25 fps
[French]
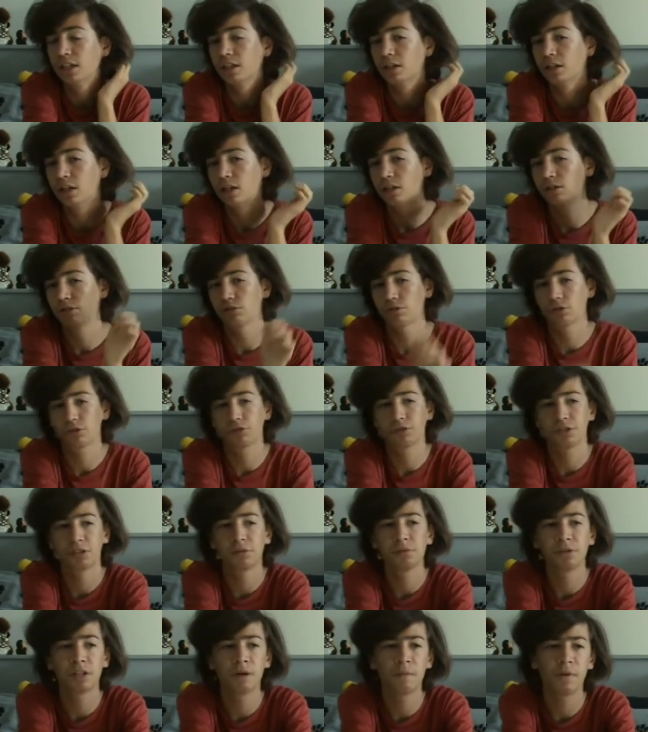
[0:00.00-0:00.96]
euh, sur la
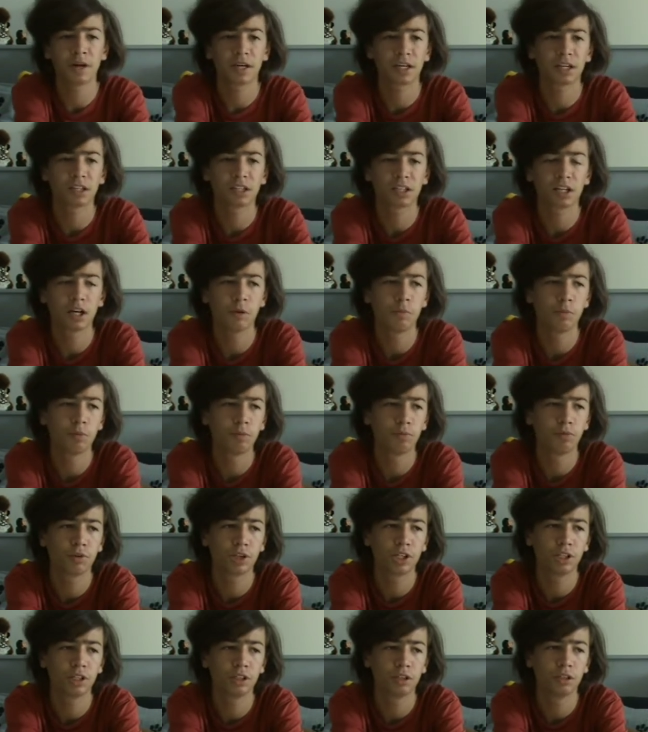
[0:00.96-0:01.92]
troisième étape, la quatrième pour
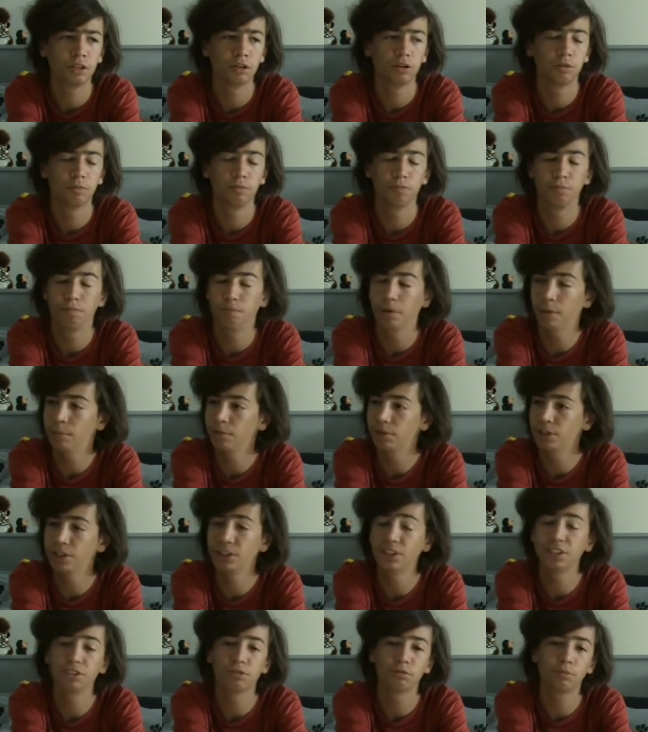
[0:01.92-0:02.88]
euh, pas pour
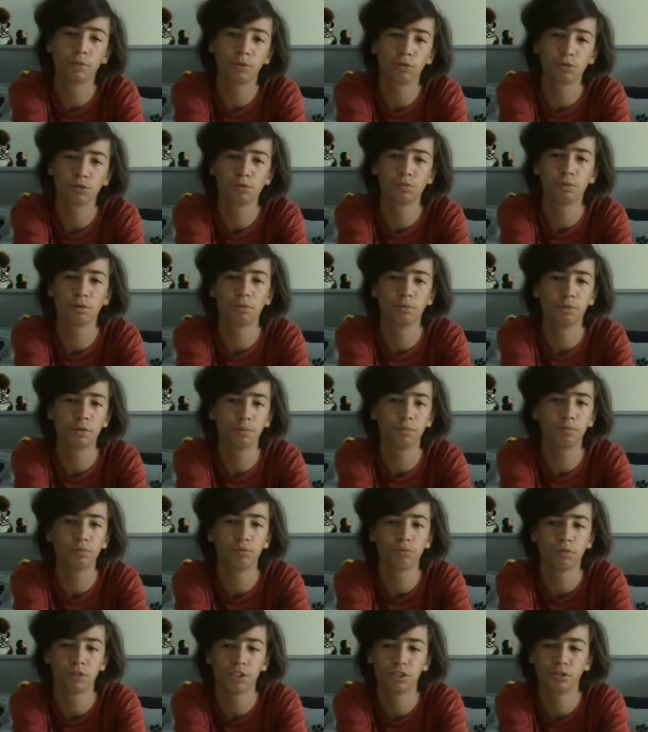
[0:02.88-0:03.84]
Kennyson malheureusement, mais
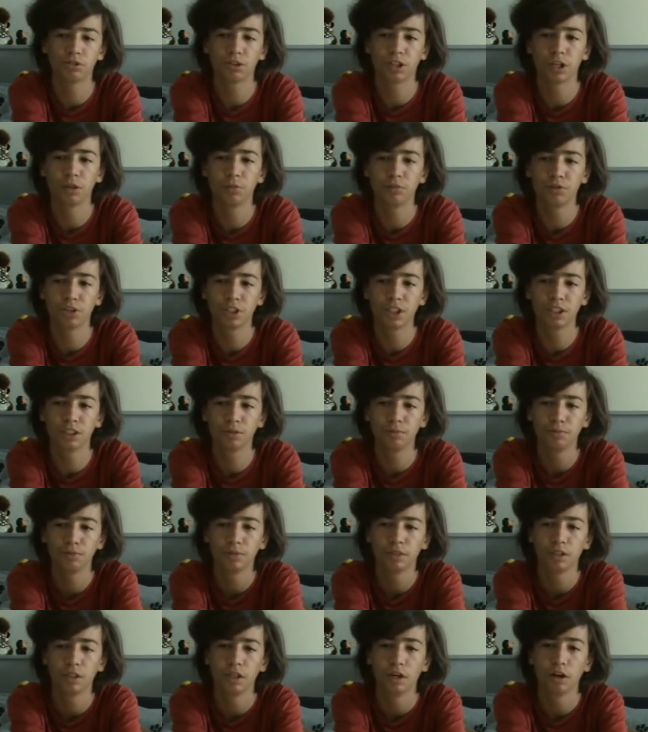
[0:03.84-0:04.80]
pour Lilian Calmejane. Et
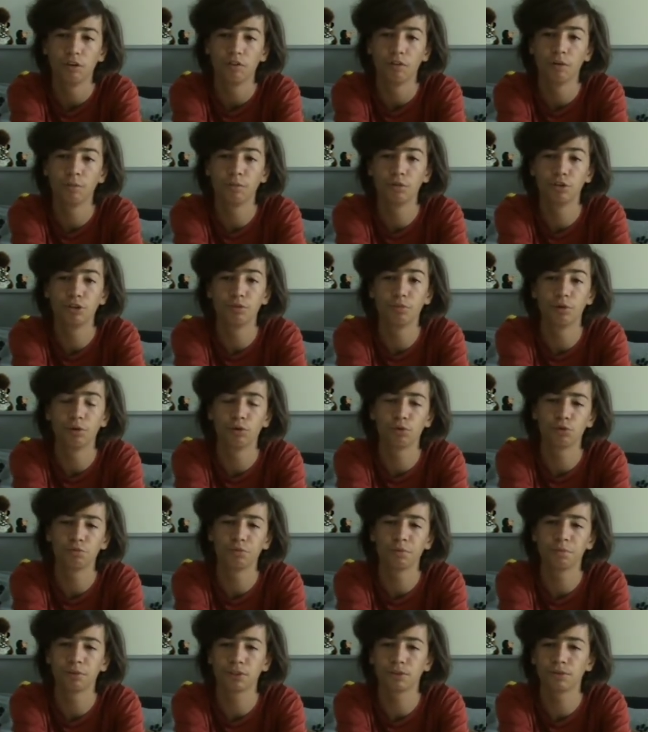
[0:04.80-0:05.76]
puis, enfin, moi je dis
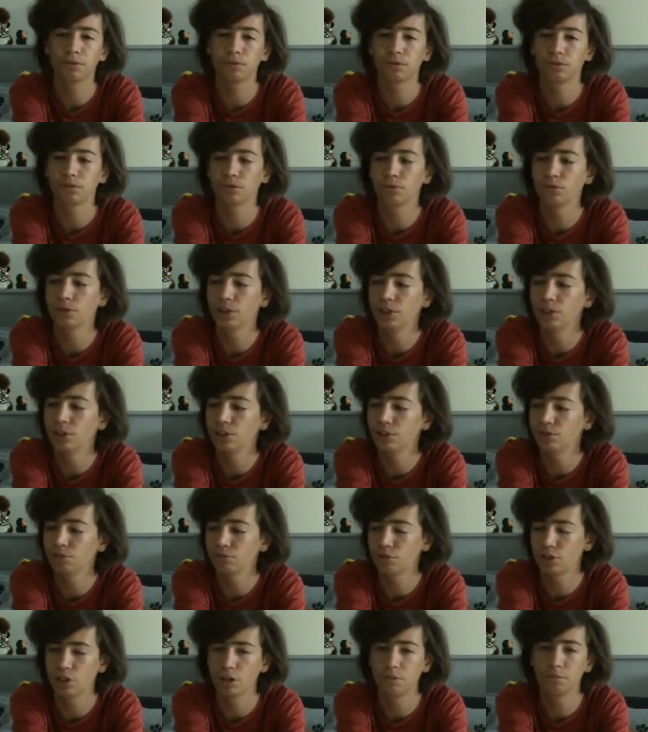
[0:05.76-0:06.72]
malheureusement parce que
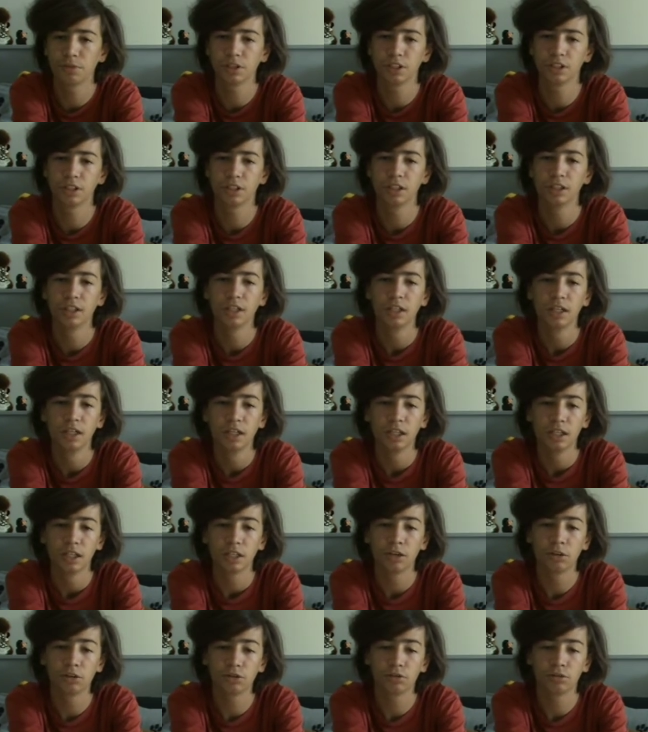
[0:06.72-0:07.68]
Kennyson, je l'aime bien.
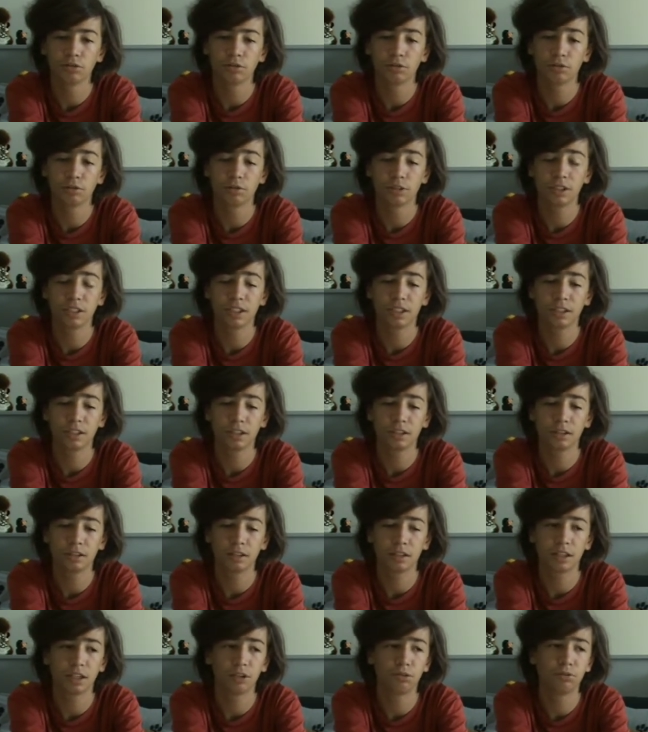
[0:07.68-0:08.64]
D'ailleurs, sur les
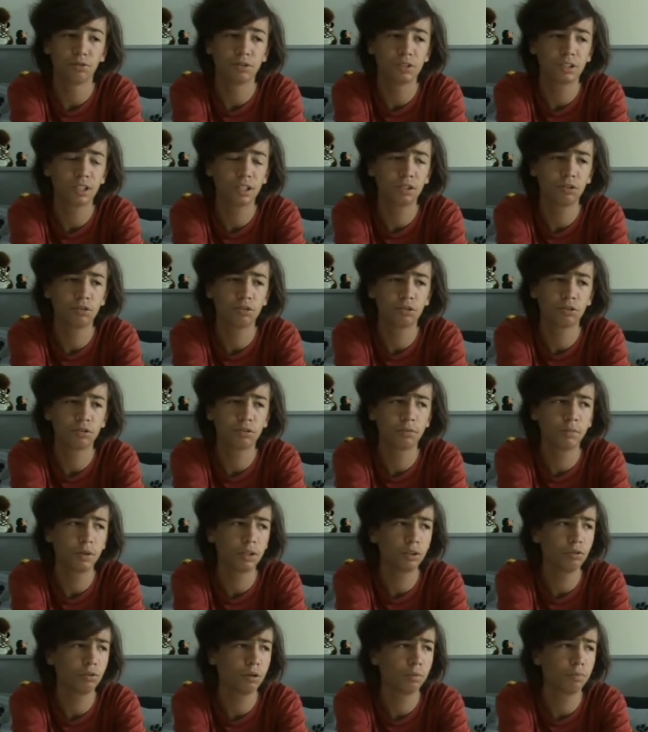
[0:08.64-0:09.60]
il y a eu 7 euh,
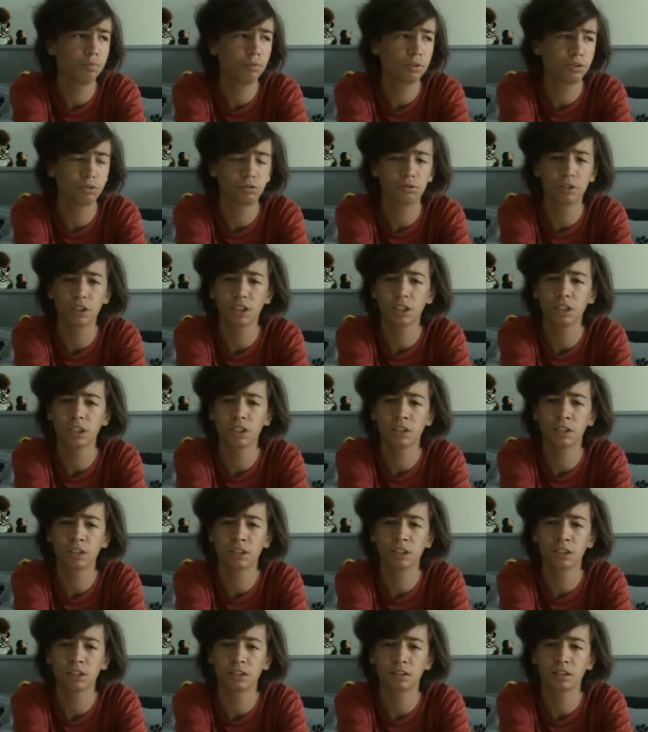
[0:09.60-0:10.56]
maillots à poids sur les